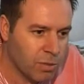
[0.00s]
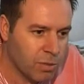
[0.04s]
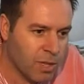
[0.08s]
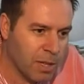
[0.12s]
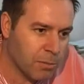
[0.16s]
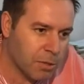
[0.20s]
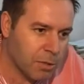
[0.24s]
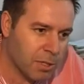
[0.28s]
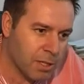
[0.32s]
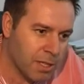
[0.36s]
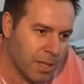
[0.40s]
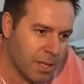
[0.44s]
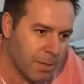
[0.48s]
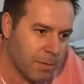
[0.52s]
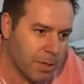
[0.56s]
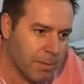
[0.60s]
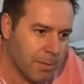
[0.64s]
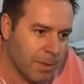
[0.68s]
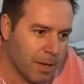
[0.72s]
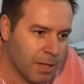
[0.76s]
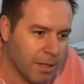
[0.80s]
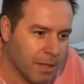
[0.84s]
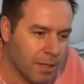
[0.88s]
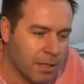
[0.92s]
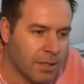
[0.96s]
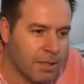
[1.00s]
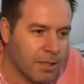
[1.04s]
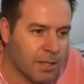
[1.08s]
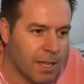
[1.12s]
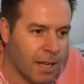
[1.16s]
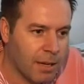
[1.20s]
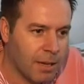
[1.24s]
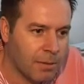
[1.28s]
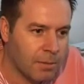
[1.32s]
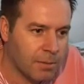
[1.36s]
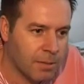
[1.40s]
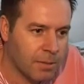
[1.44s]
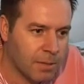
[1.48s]
notamos que na primeira
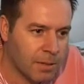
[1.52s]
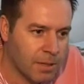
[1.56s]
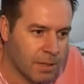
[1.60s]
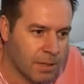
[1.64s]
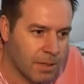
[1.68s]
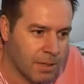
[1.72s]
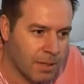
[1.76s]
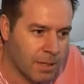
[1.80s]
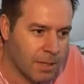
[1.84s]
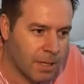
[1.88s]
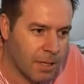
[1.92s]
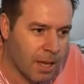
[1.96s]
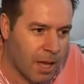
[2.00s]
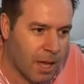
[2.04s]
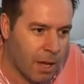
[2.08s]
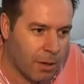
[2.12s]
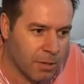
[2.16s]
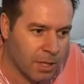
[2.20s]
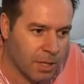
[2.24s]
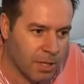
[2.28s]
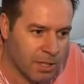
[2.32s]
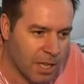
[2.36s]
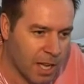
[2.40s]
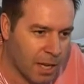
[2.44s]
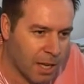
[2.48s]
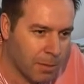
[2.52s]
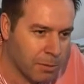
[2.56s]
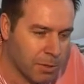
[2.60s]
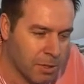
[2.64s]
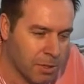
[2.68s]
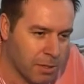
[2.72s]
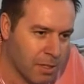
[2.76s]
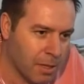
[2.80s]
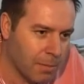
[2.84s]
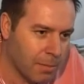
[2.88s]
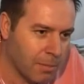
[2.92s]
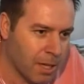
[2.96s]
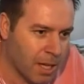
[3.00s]
edição, ao deixarmos
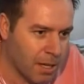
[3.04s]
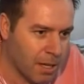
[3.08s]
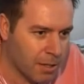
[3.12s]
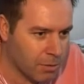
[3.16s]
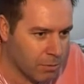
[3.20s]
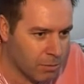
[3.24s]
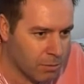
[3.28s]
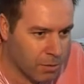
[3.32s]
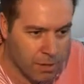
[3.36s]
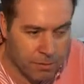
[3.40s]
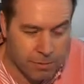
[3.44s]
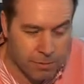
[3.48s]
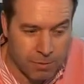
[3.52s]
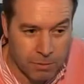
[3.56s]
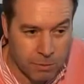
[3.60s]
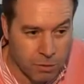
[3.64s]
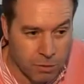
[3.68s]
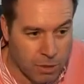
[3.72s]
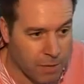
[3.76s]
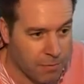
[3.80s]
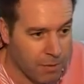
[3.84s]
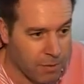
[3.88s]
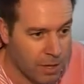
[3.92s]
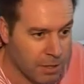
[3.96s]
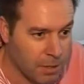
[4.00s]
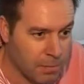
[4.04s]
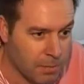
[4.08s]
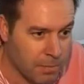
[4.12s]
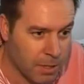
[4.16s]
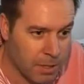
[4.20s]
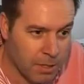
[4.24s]
exemplares nos cafés e